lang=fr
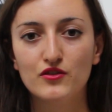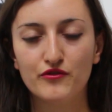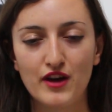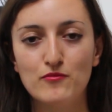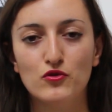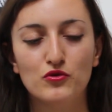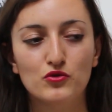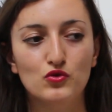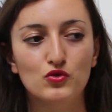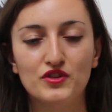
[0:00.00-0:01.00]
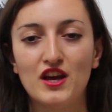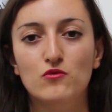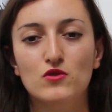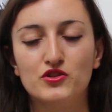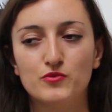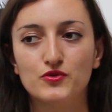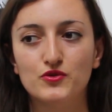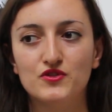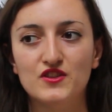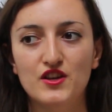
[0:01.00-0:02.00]
Vraiment, de très loin, je pense
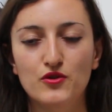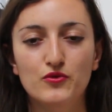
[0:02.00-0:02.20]
que c'est